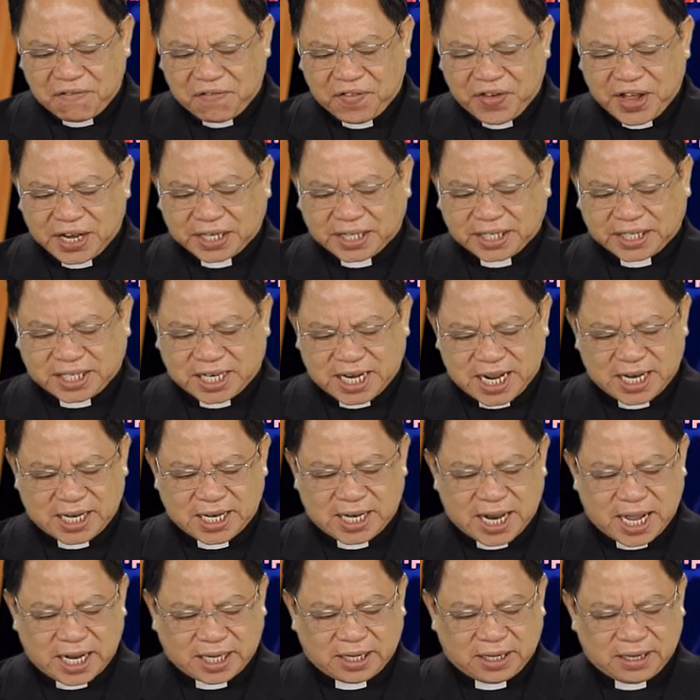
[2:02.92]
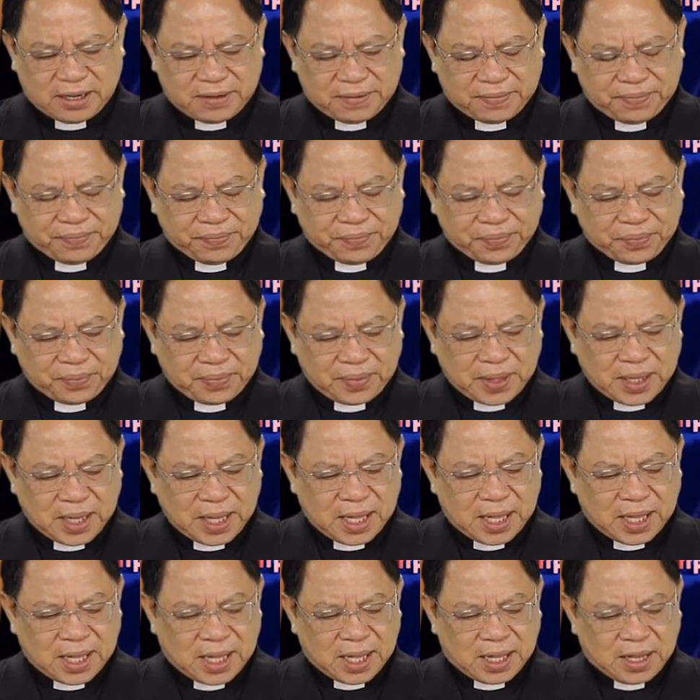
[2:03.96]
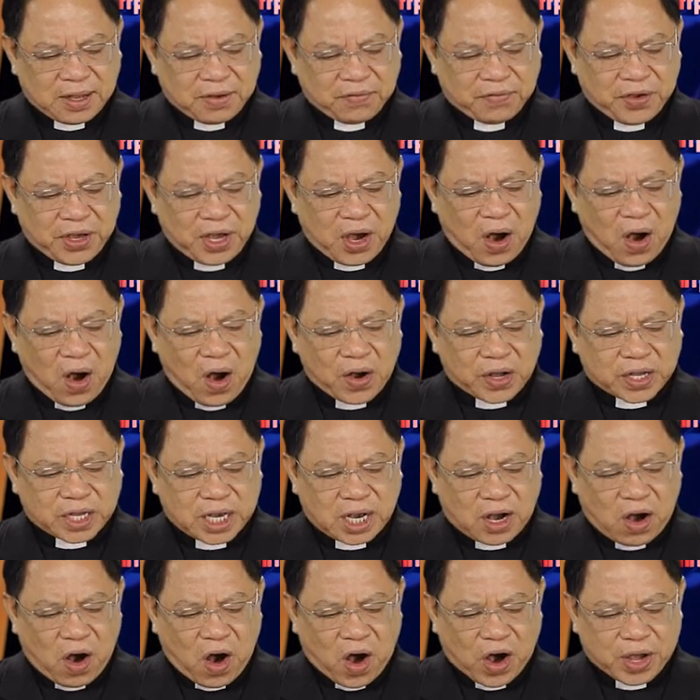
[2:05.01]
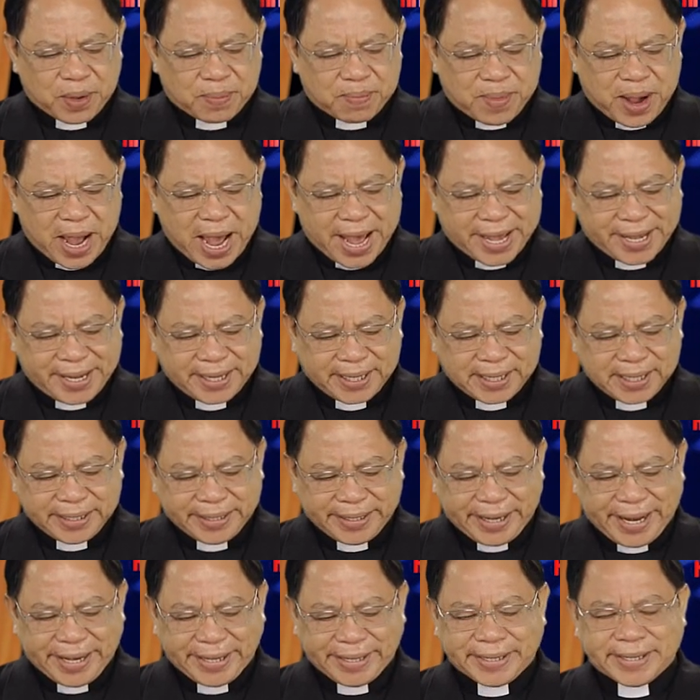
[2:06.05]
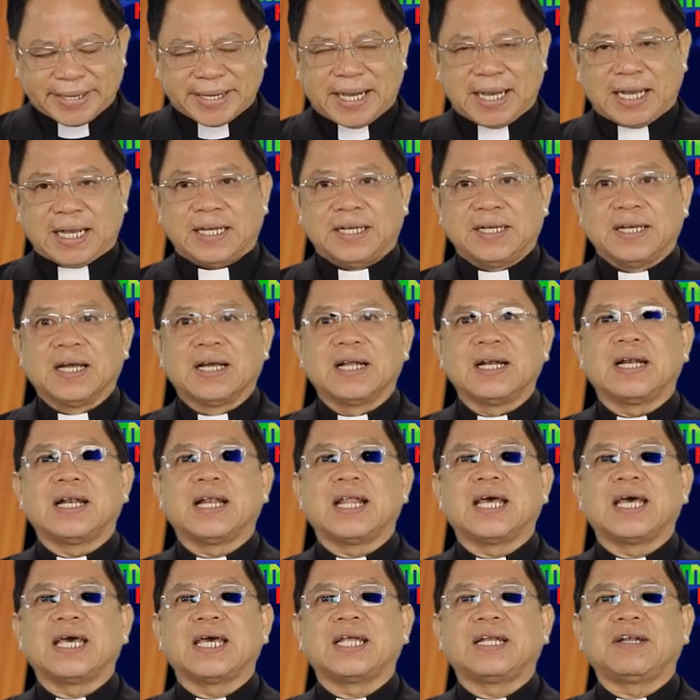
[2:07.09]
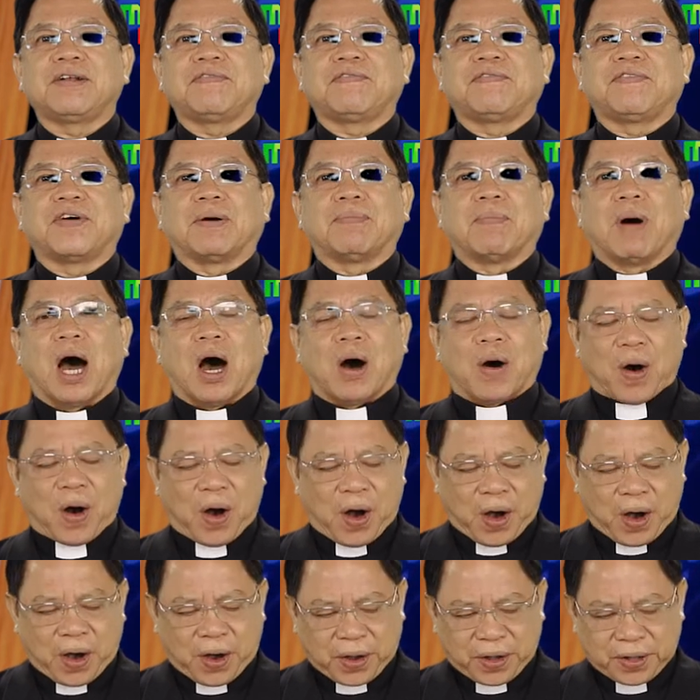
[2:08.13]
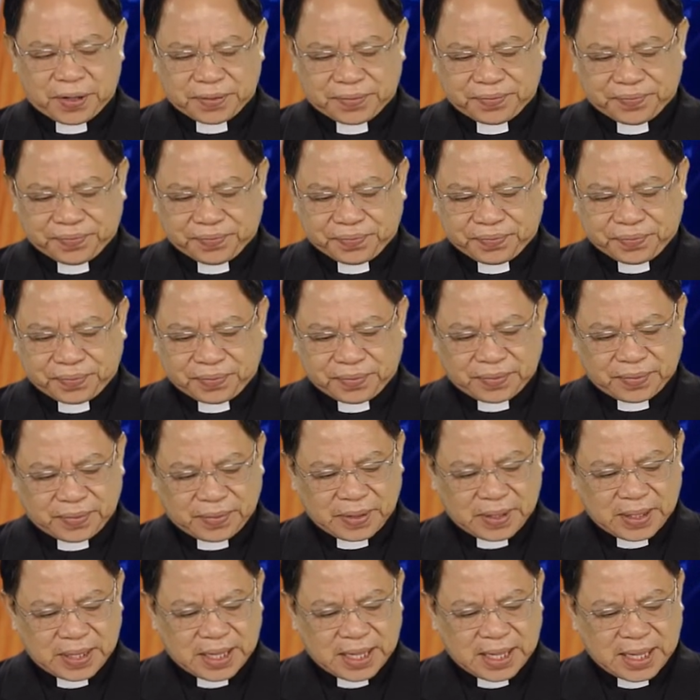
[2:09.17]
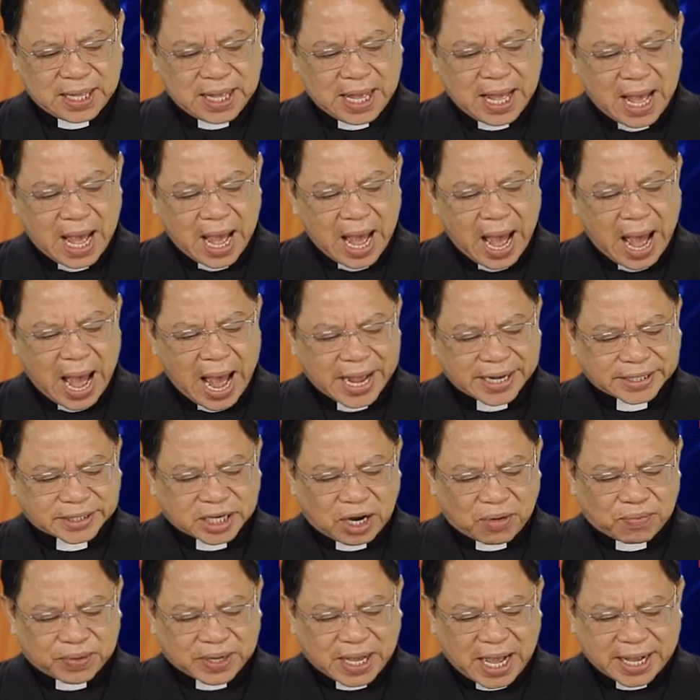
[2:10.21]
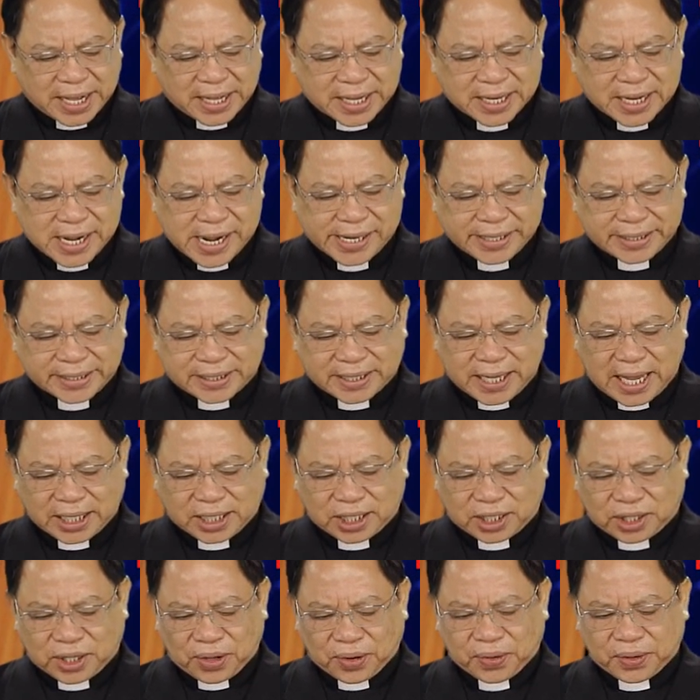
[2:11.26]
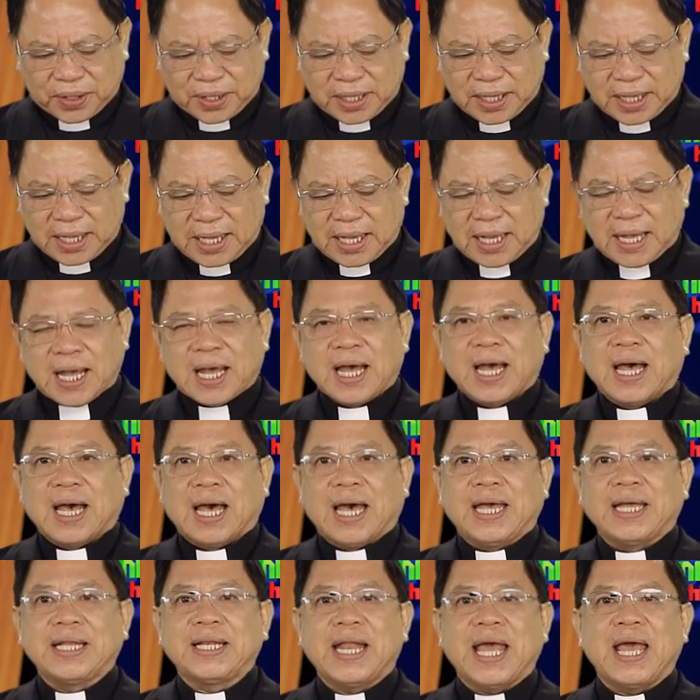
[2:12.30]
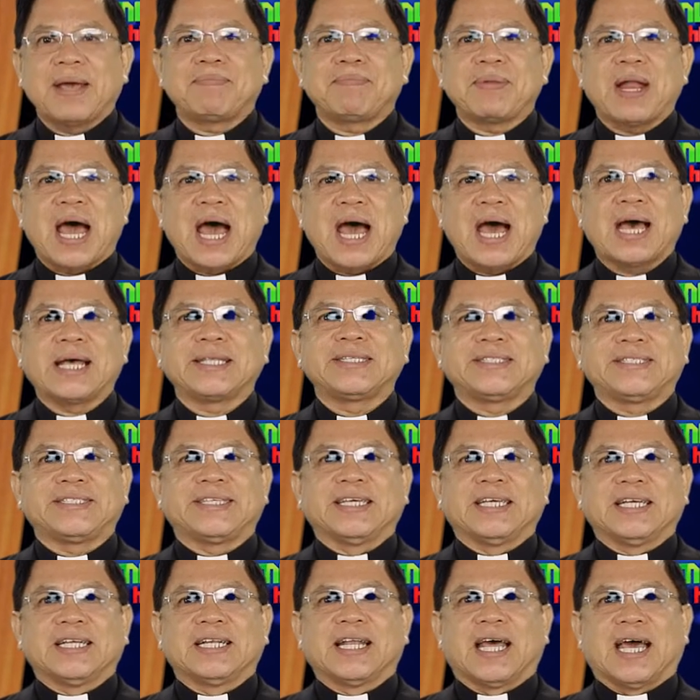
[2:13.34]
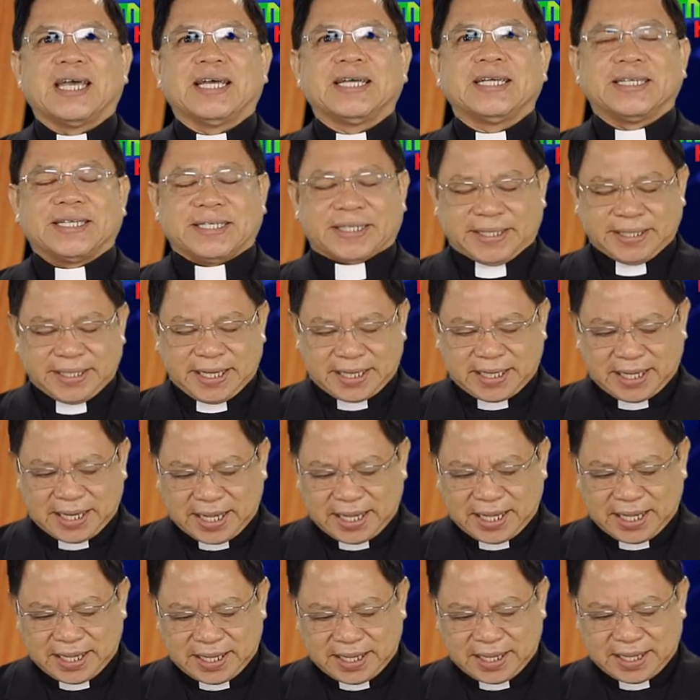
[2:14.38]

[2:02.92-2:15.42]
viết trên đất. Vì họ cứ hỏi mãi, nên người đứng lên và bảo họ ai trong các ngươi sạch tội hãy ném đá chị này trước đi